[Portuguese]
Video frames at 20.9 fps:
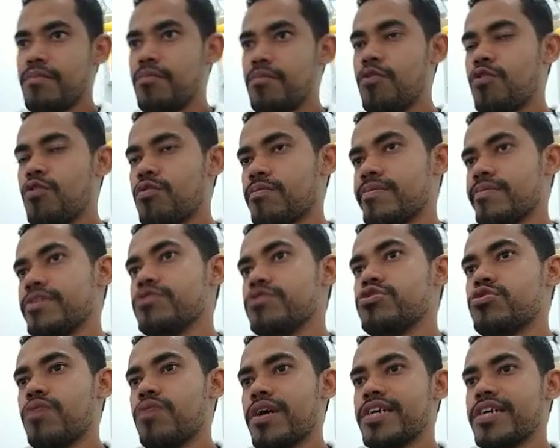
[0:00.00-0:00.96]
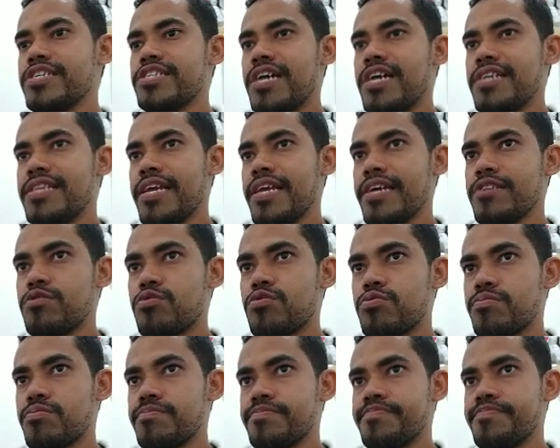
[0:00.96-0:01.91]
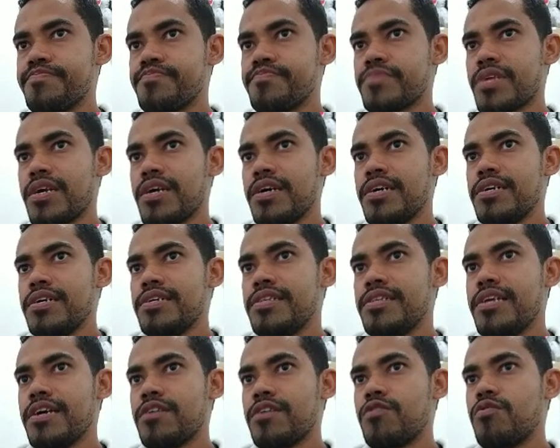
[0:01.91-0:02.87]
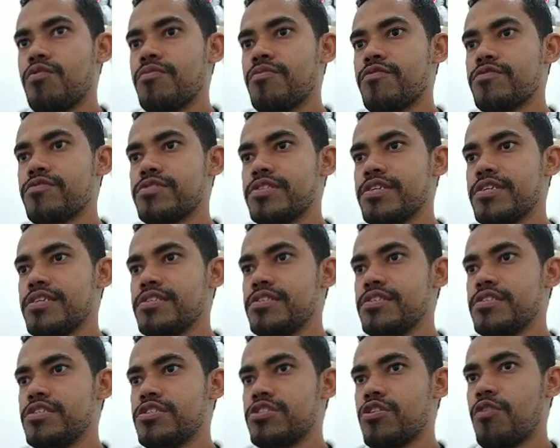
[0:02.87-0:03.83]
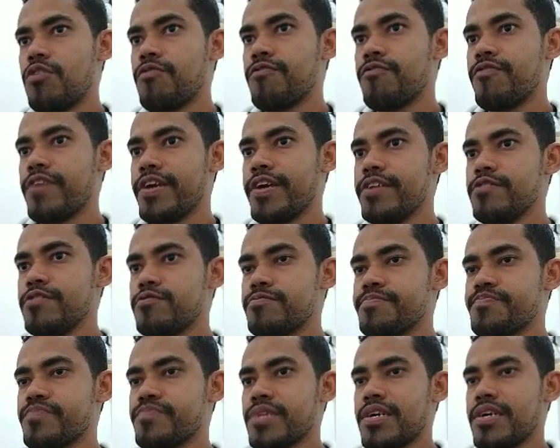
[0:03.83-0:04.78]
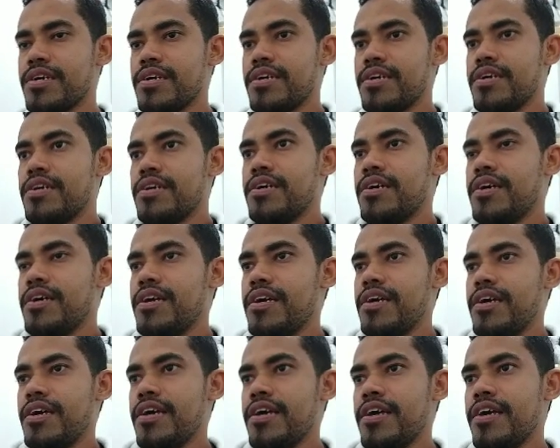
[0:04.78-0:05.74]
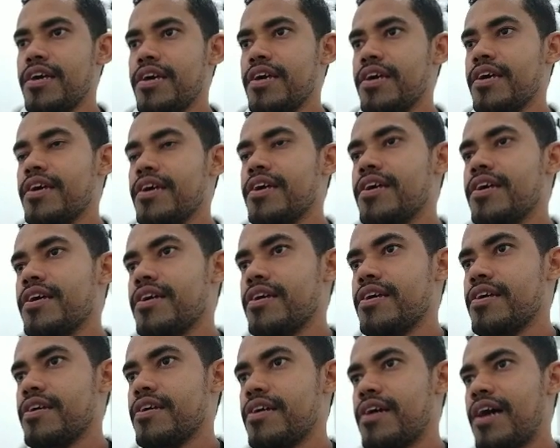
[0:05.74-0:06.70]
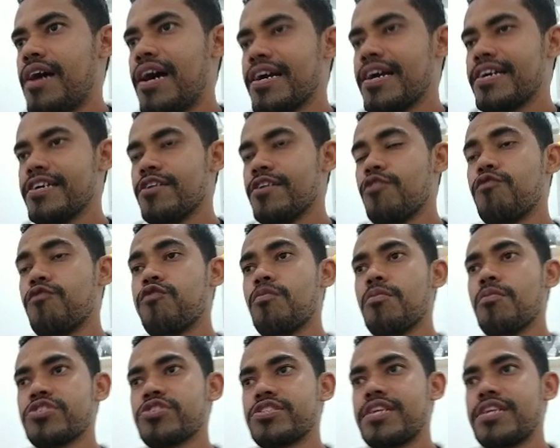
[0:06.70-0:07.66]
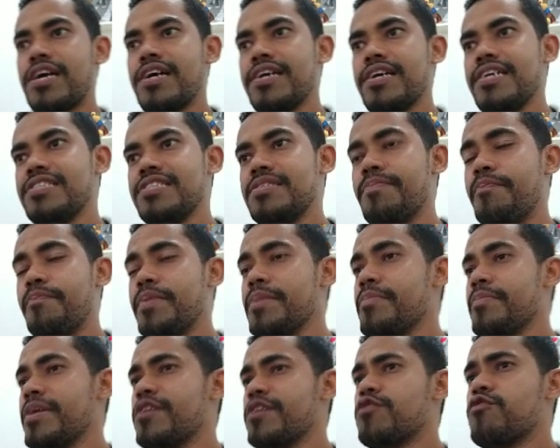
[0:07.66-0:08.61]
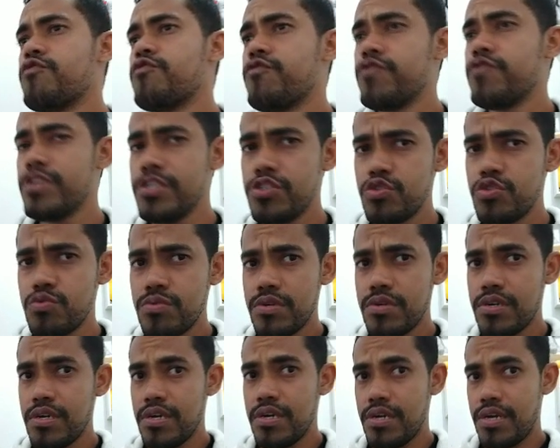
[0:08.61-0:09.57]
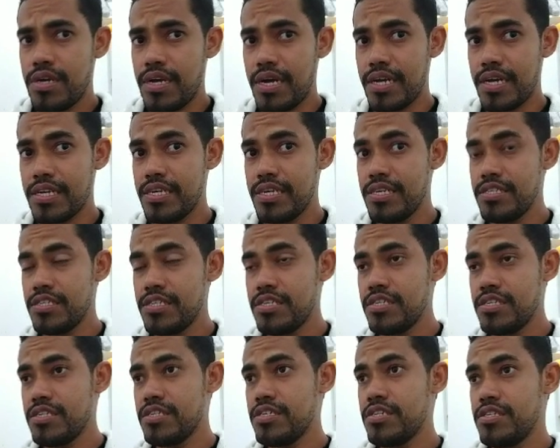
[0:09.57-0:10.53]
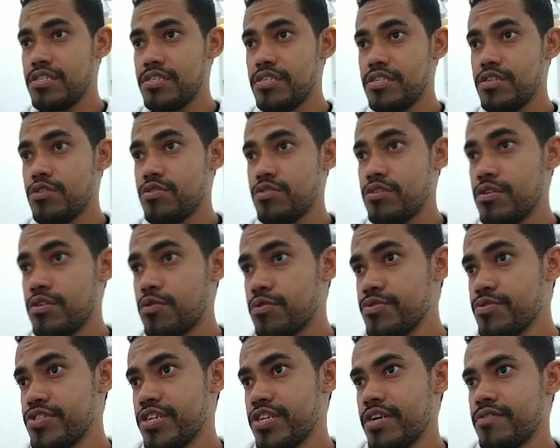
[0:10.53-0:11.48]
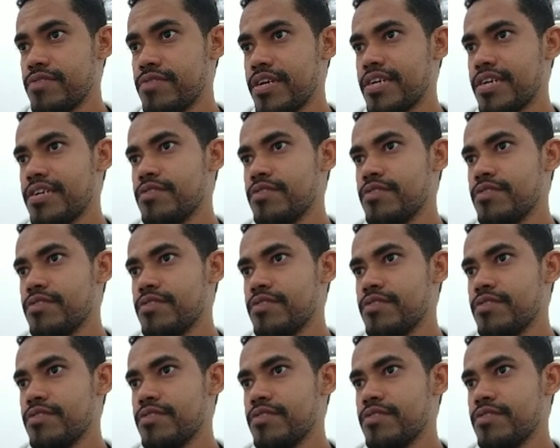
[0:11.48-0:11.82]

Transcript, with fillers: Bom, eu estou aqui já dentro, né? Como vocês estão vendo. É... Aqui eu vou mostrar esse primeiro vídeo aqui de, de, de Rogério, né?